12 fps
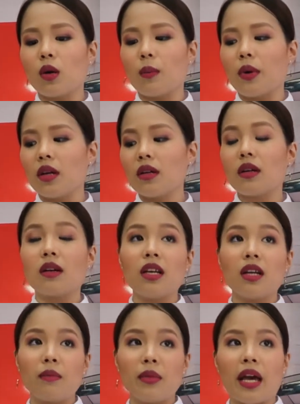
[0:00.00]
sobrang
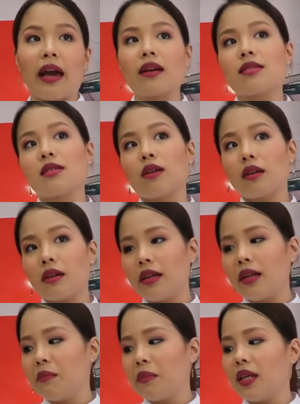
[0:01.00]
creamy, extra
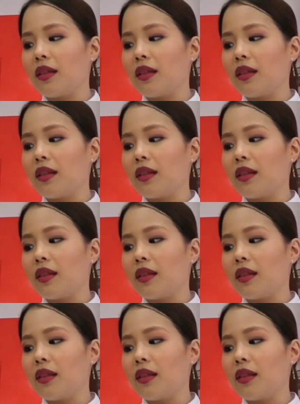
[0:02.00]
creamy,